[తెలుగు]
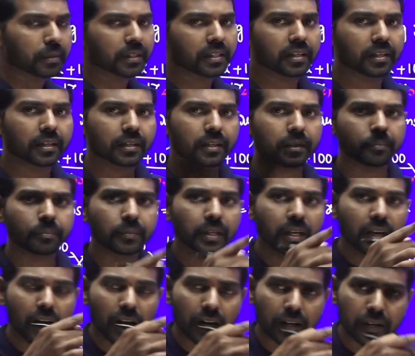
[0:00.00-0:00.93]
మెథడ్ అంటాం
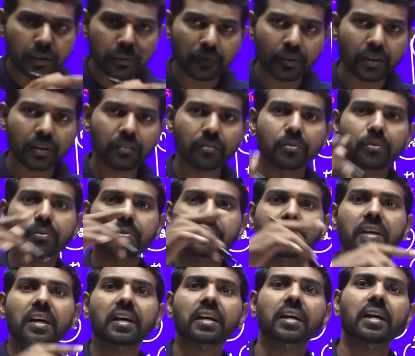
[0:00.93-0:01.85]
అంటే ఒక
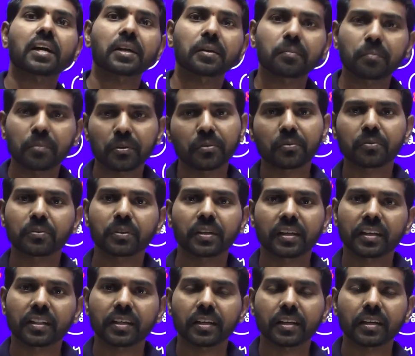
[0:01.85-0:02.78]
వృత్తాకారంలో ఉంది
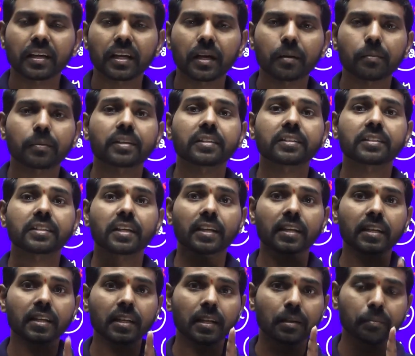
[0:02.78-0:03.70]
కదా కాబట్టి
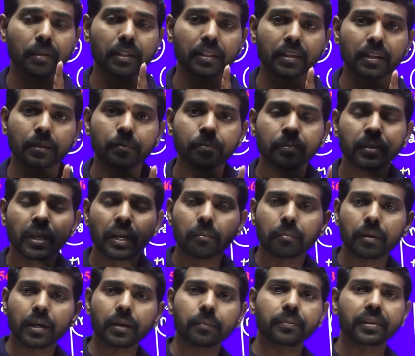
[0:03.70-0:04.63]
సర్కిల్ మెథడ్
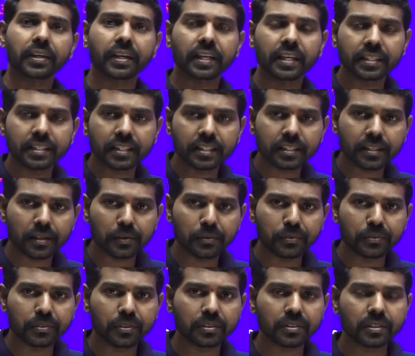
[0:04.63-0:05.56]
మనం ఏజెస్లో
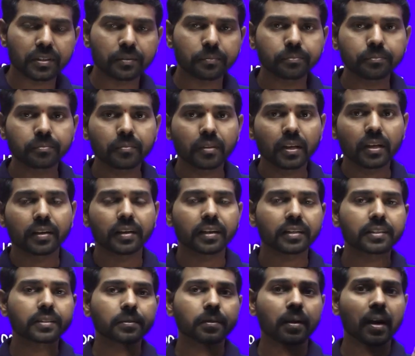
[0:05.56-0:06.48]
యూజ్ చేస్తాం
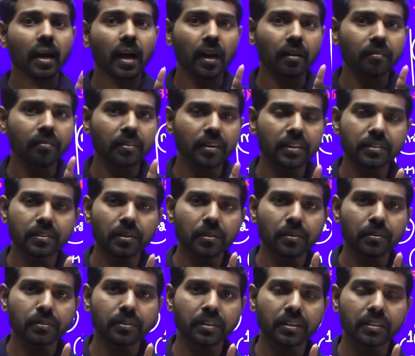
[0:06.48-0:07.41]
నెక్స్ట్ యావరేజ్లో
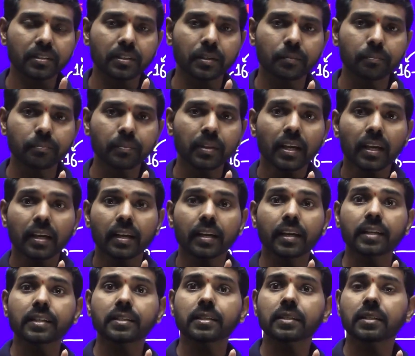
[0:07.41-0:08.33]
యూజ్ చేస్తాం
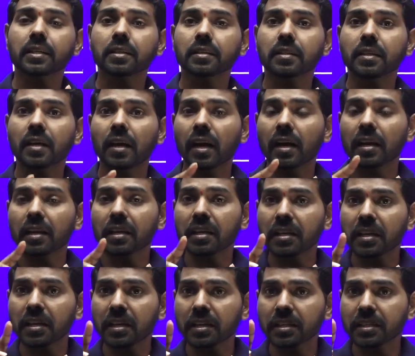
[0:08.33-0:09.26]
నెక్స్ట్ తర్వాత
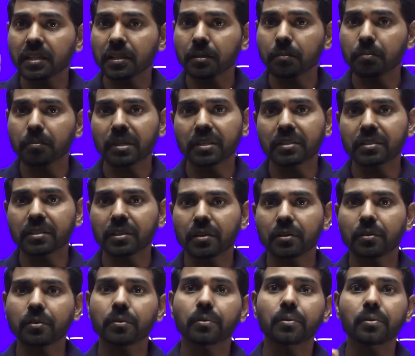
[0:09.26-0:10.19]
అలిగేషన్
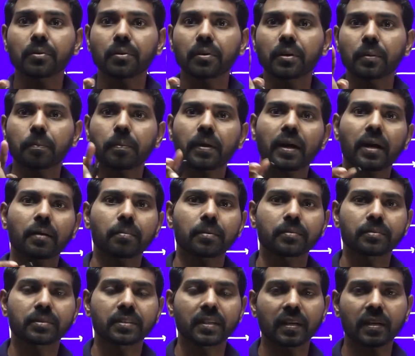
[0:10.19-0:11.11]
మిక్చర్లో కొన్ని
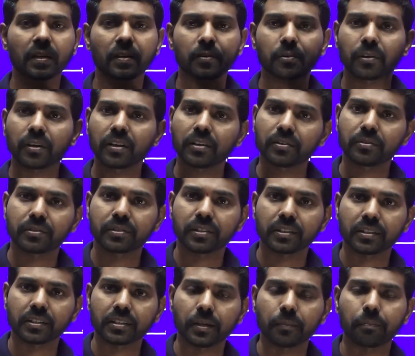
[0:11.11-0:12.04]
ప్రాబ్లమ్స్ దగ్గర కూడా యూజ్
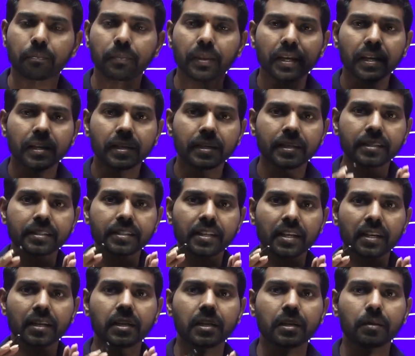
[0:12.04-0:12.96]
చేస్తాం ఈ
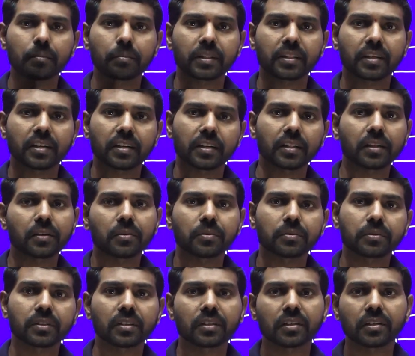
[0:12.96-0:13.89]
సర్కిల్ మెథడ్ అనేది
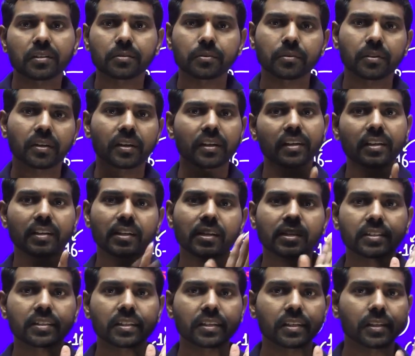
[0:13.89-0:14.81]
కొంచెం నేర్చుకోవడానికి ట్రై
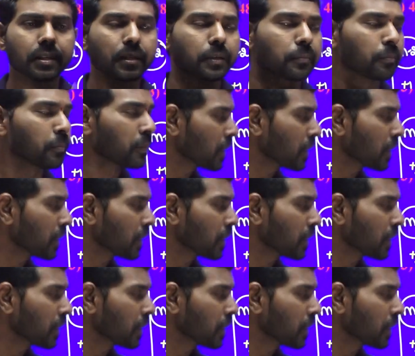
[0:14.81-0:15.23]
చేయండి